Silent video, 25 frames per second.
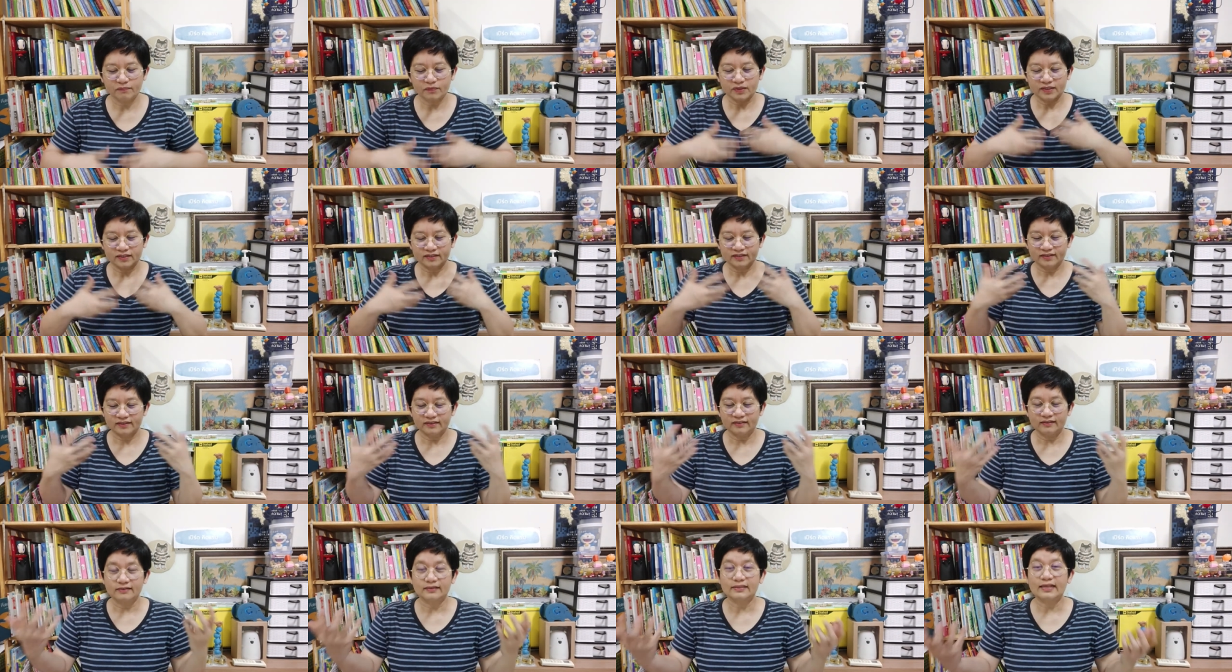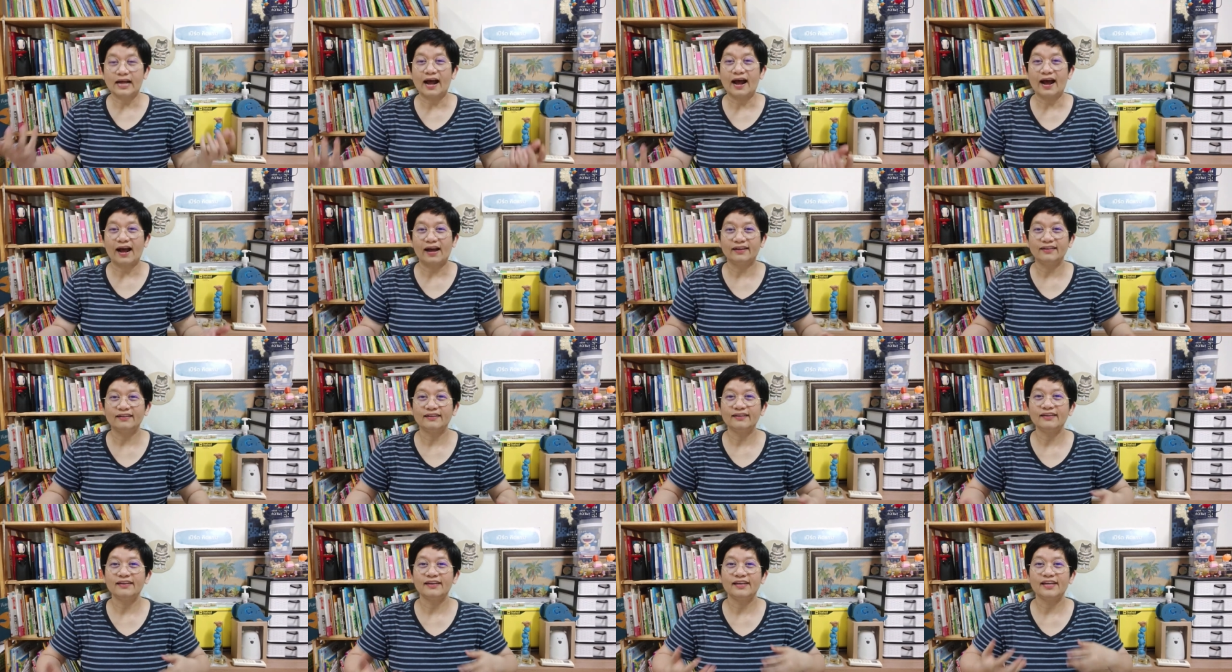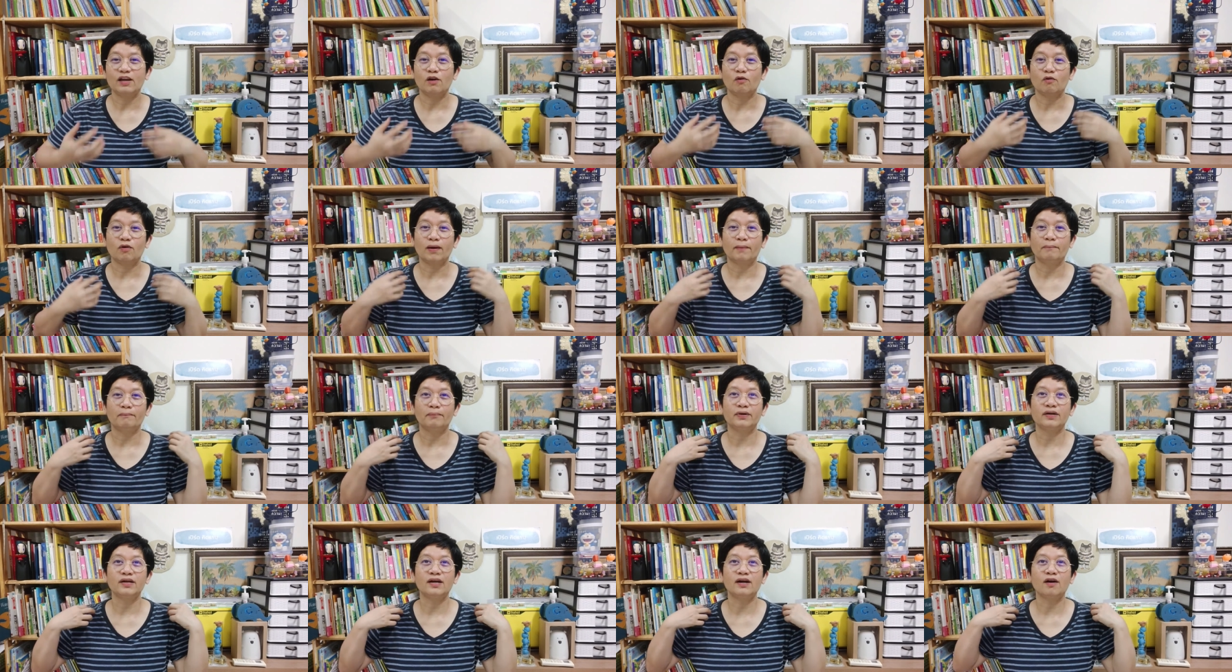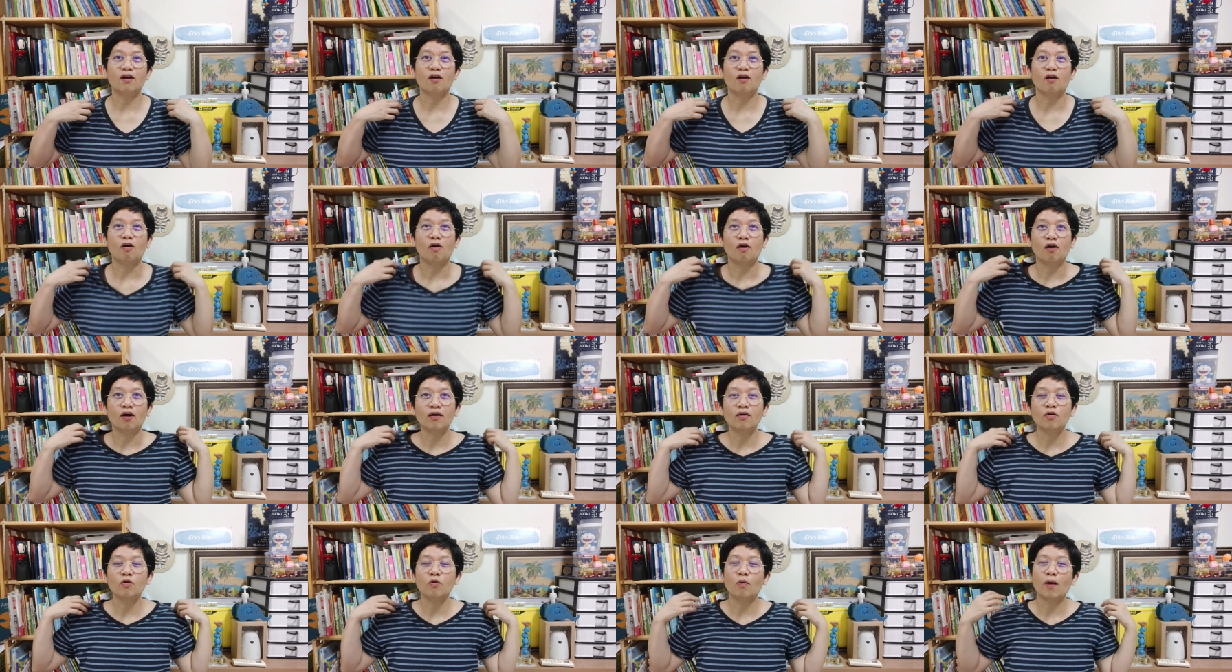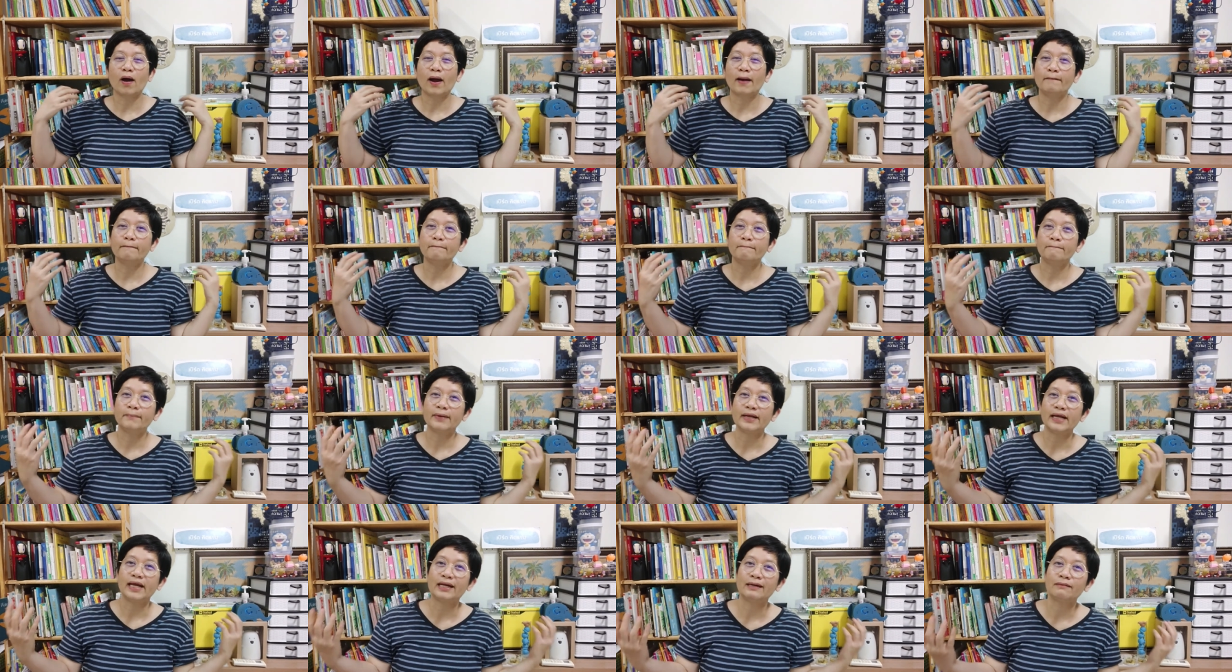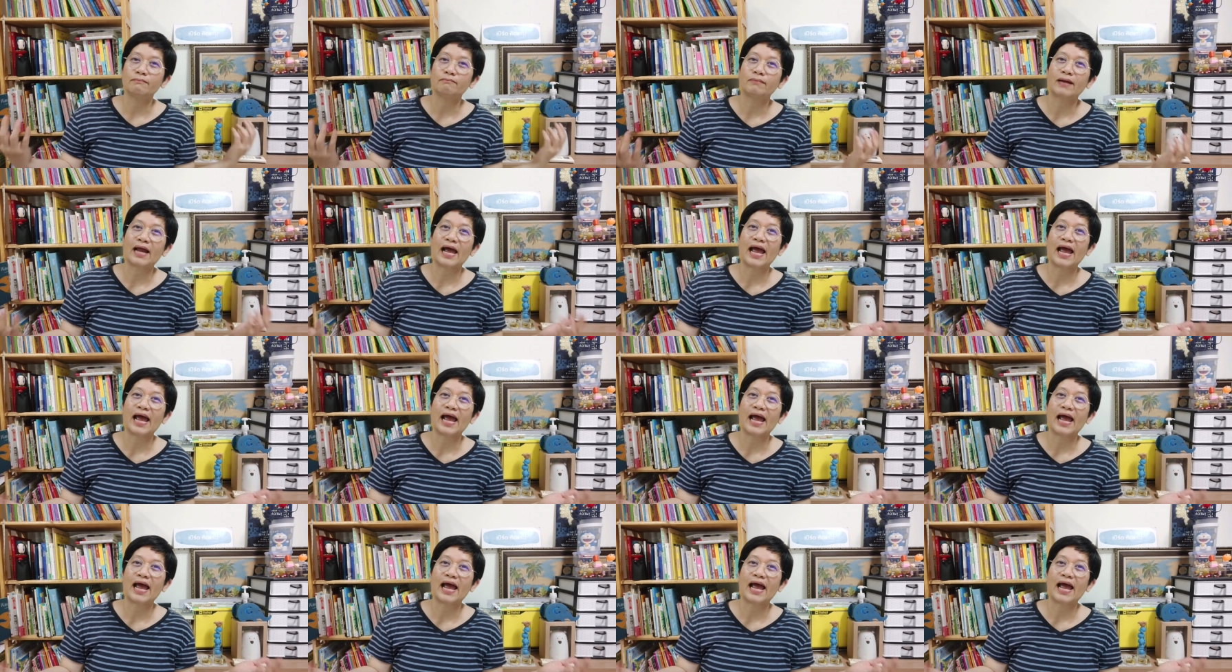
สื่อสารเกี่ยวกับเรื่องของความเปลี่ยนแปล